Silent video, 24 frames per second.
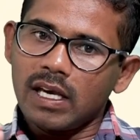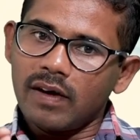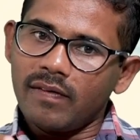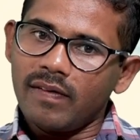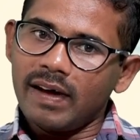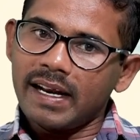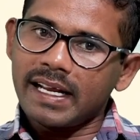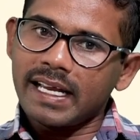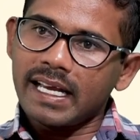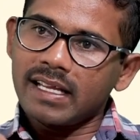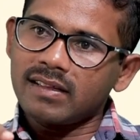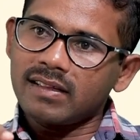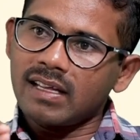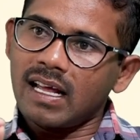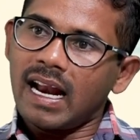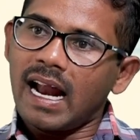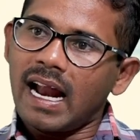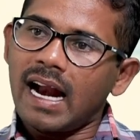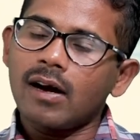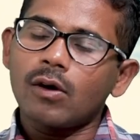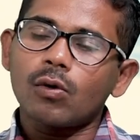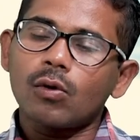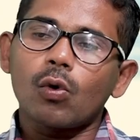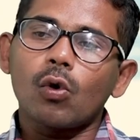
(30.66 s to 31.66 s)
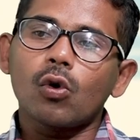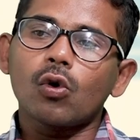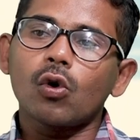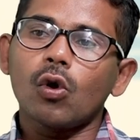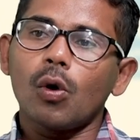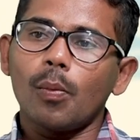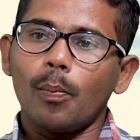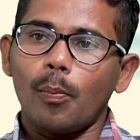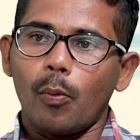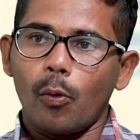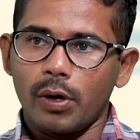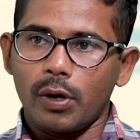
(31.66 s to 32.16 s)
ఎవరికి ఎంత ల్యాండ్
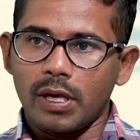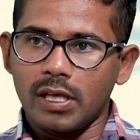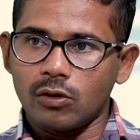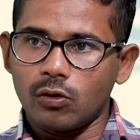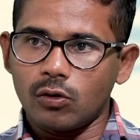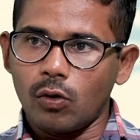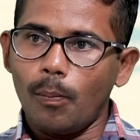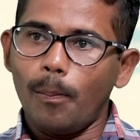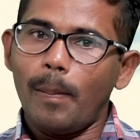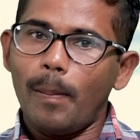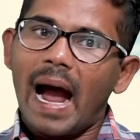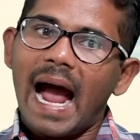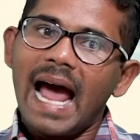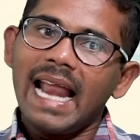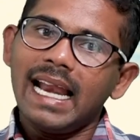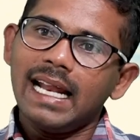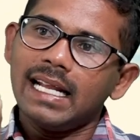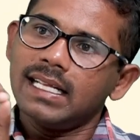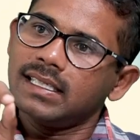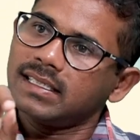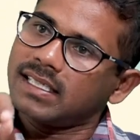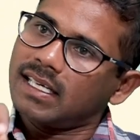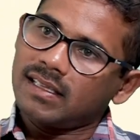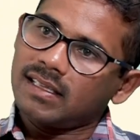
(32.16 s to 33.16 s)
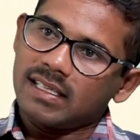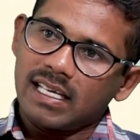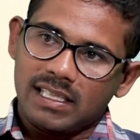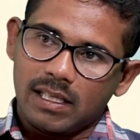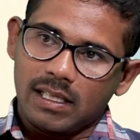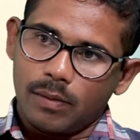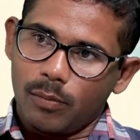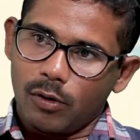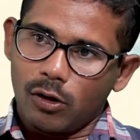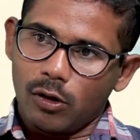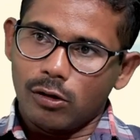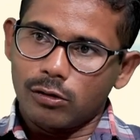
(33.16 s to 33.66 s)
రోడ్లో పోయిందో బ్యాలెన్స్ ఎంత
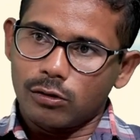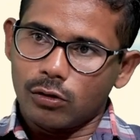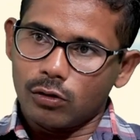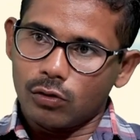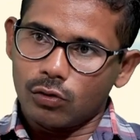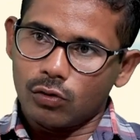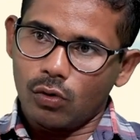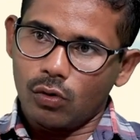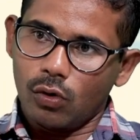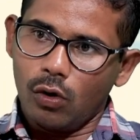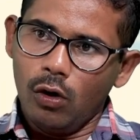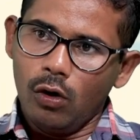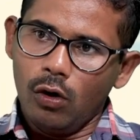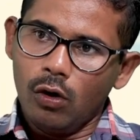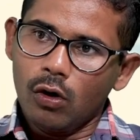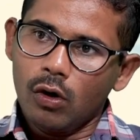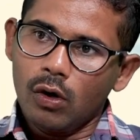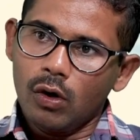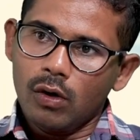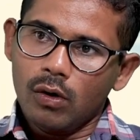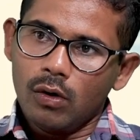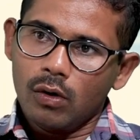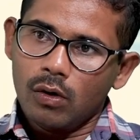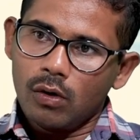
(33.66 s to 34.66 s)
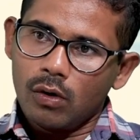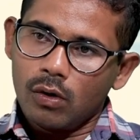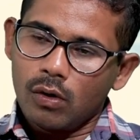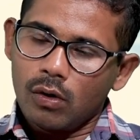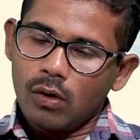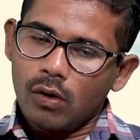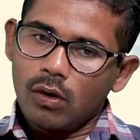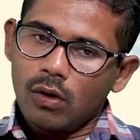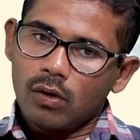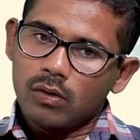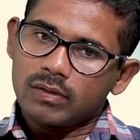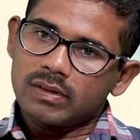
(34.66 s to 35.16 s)
అయితే మిగులుతుందో hmm.
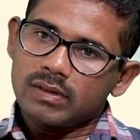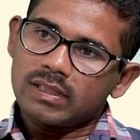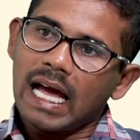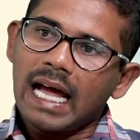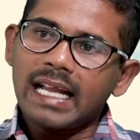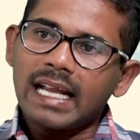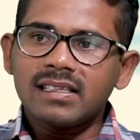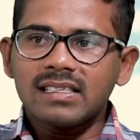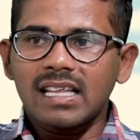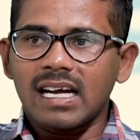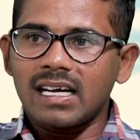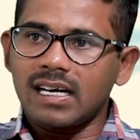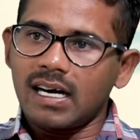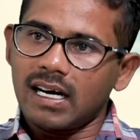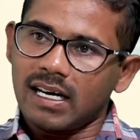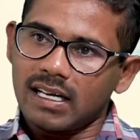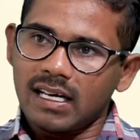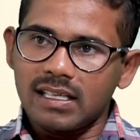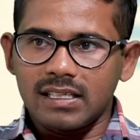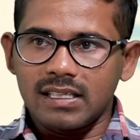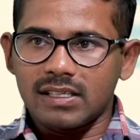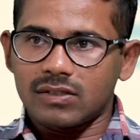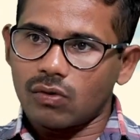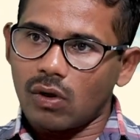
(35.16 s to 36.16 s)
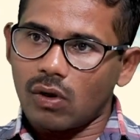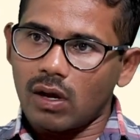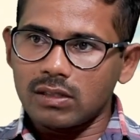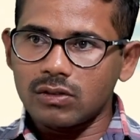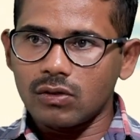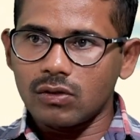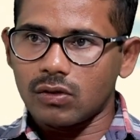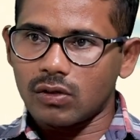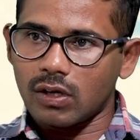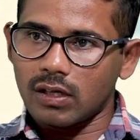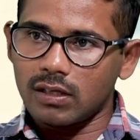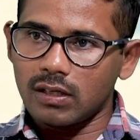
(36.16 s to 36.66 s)
దాన్ని తగ్గట్టుగా
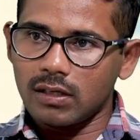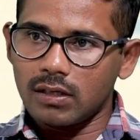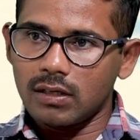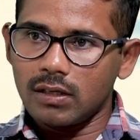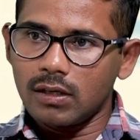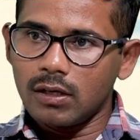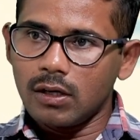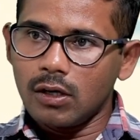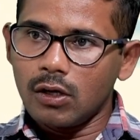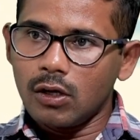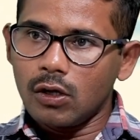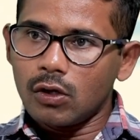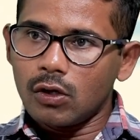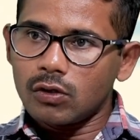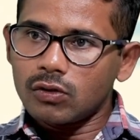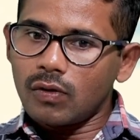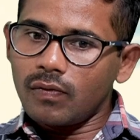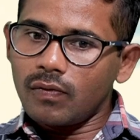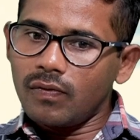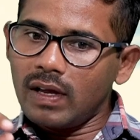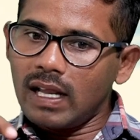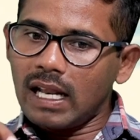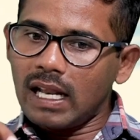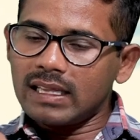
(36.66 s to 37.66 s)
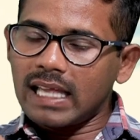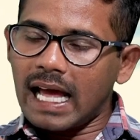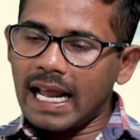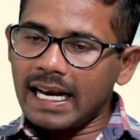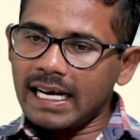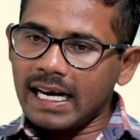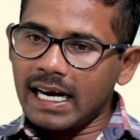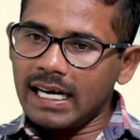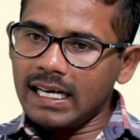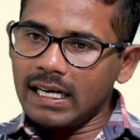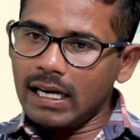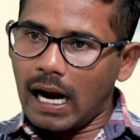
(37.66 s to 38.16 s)
తీసుకోవాల్సి ఉంటుంది సో వీళ్ళు
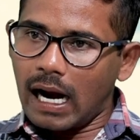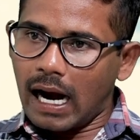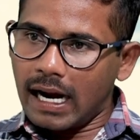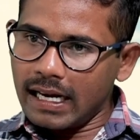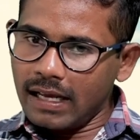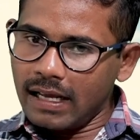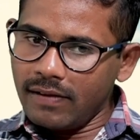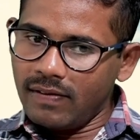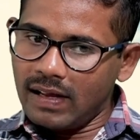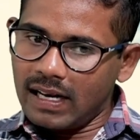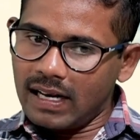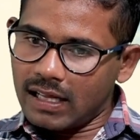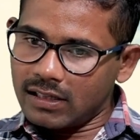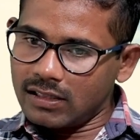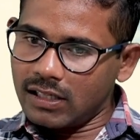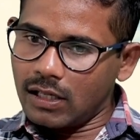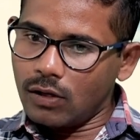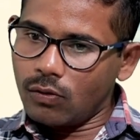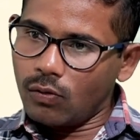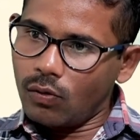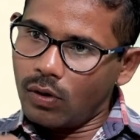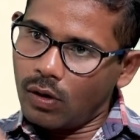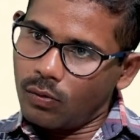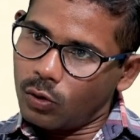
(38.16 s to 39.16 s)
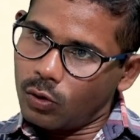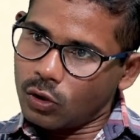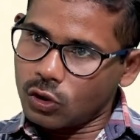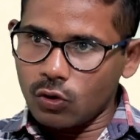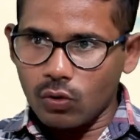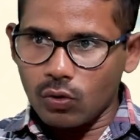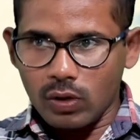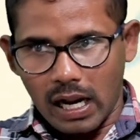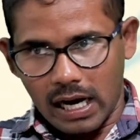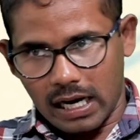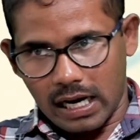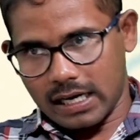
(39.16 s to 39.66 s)
దానికంటే అంటే వీళ్ళందరూ కూడా వచ్చి
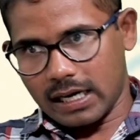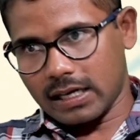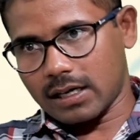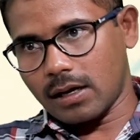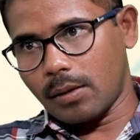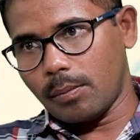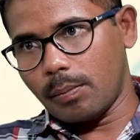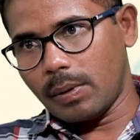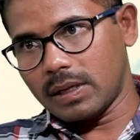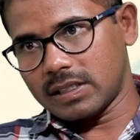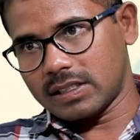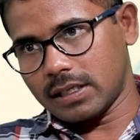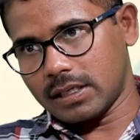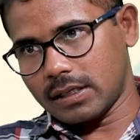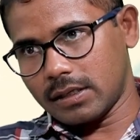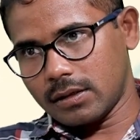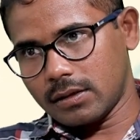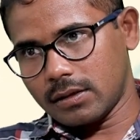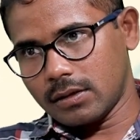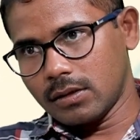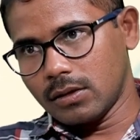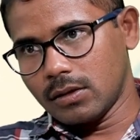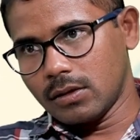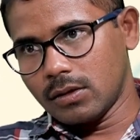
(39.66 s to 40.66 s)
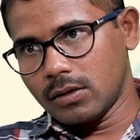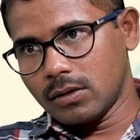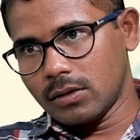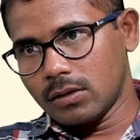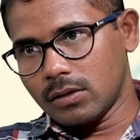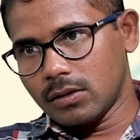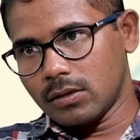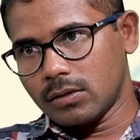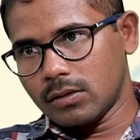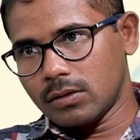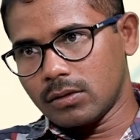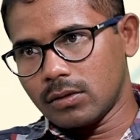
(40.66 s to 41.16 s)
ఉండాలి అక్కడ కంపల్సరీ
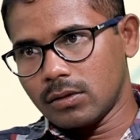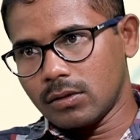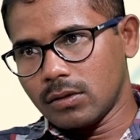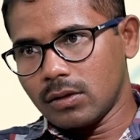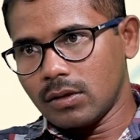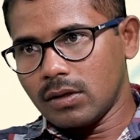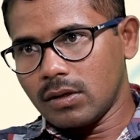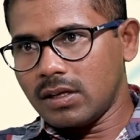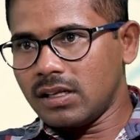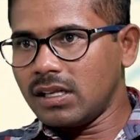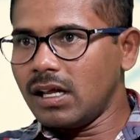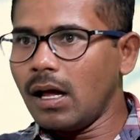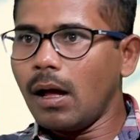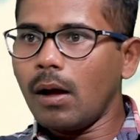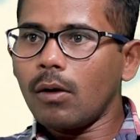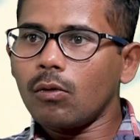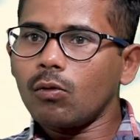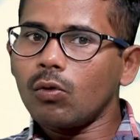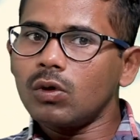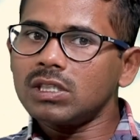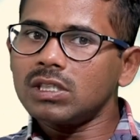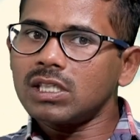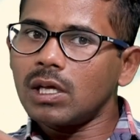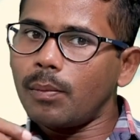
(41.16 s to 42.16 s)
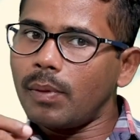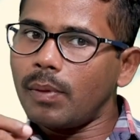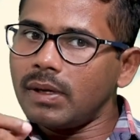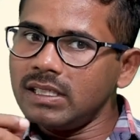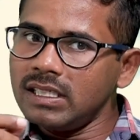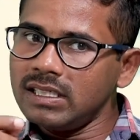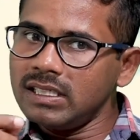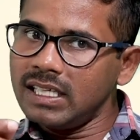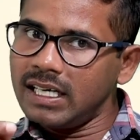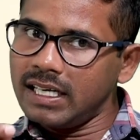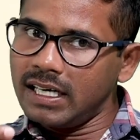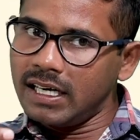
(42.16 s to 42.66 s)
లేదా
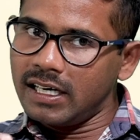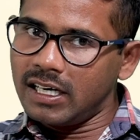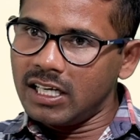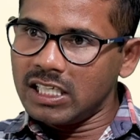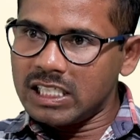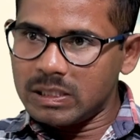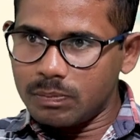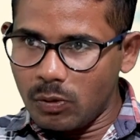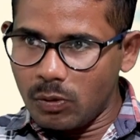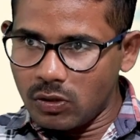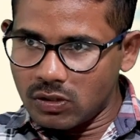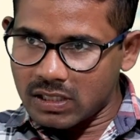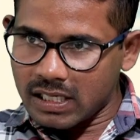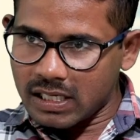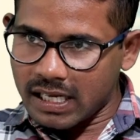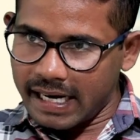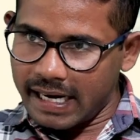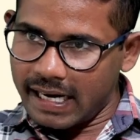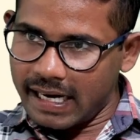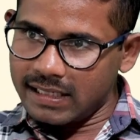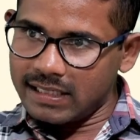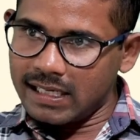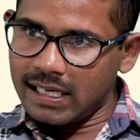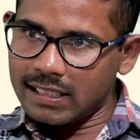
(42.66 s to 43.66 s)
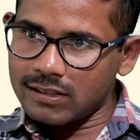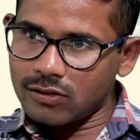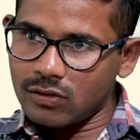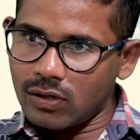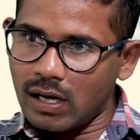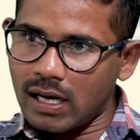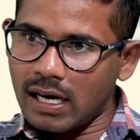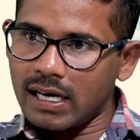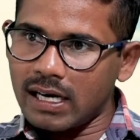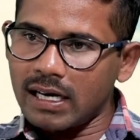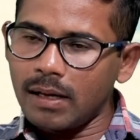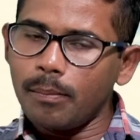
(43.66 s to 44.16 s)
కొంతమంది దీన్ని డిస్ప్యూట్స్ క్రియేట్
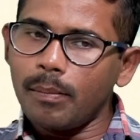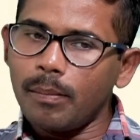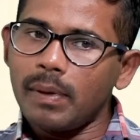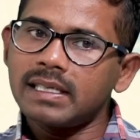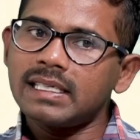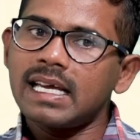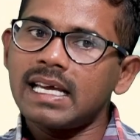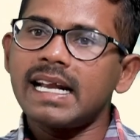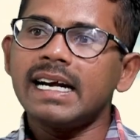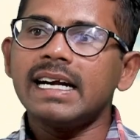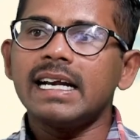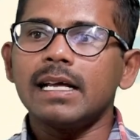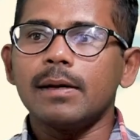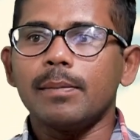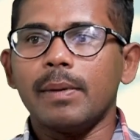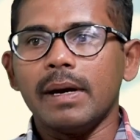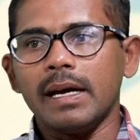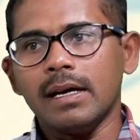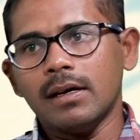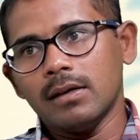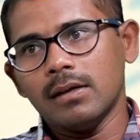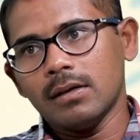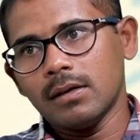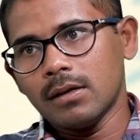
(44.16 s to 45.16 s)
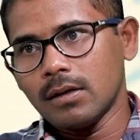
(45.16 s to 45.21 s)
చేస్తున్నారంటే మెజారిటీ బై